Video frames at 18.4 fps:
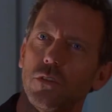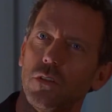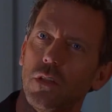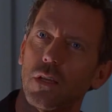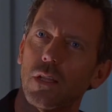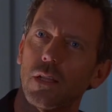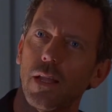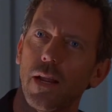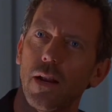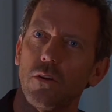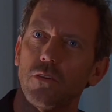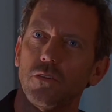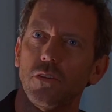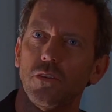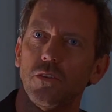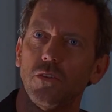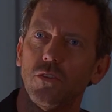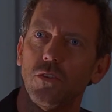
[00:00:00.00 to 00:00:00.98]
se o ambiente
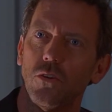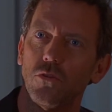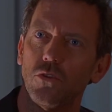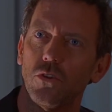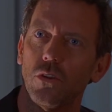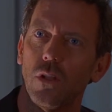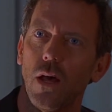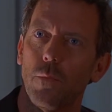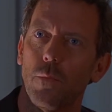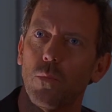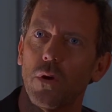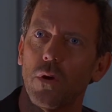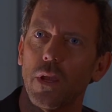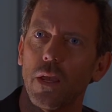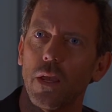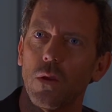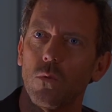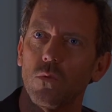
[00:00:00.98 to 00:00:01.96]
social do Clarence era
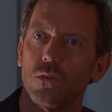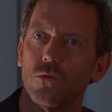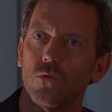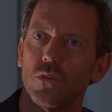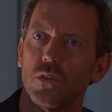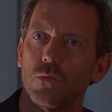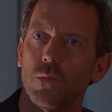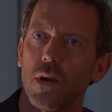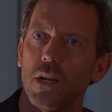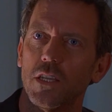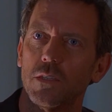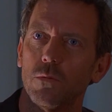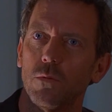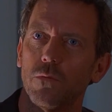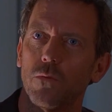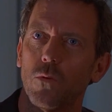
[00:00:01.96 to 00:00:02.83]
responsável pelo que ele